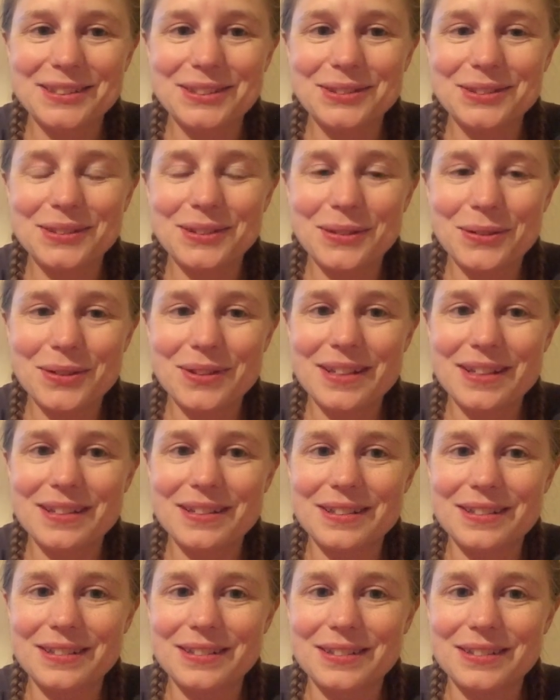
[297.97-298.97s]
je suis dans,
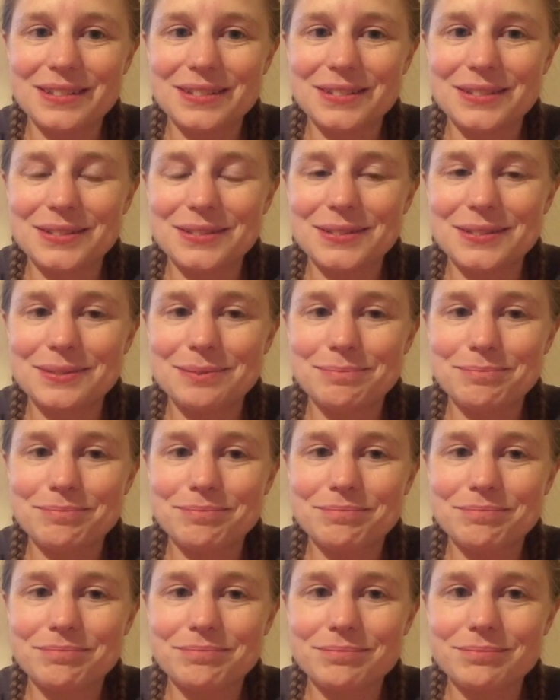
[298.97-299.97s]
un,
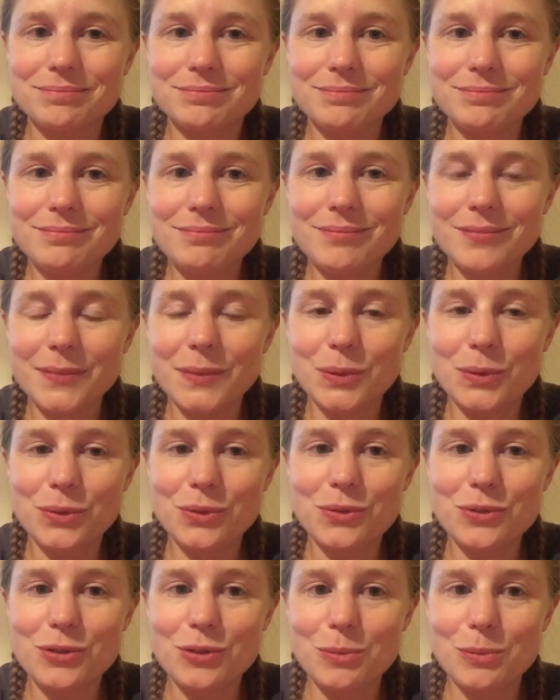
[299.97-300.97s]
dans
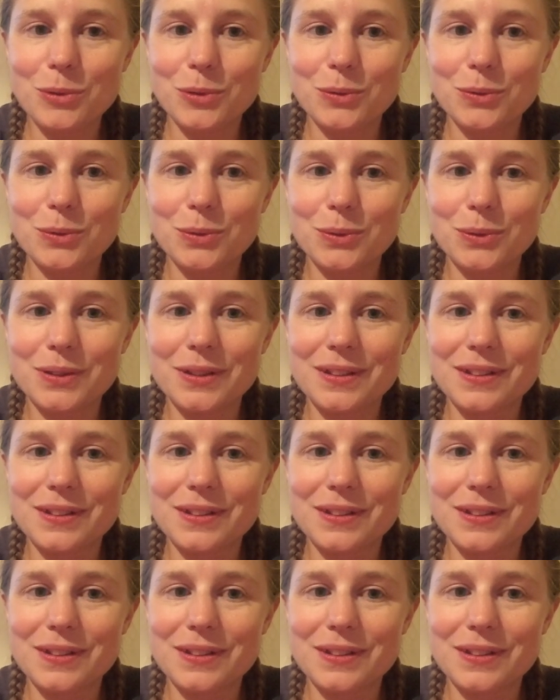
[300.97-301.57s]
une chambre d'hôte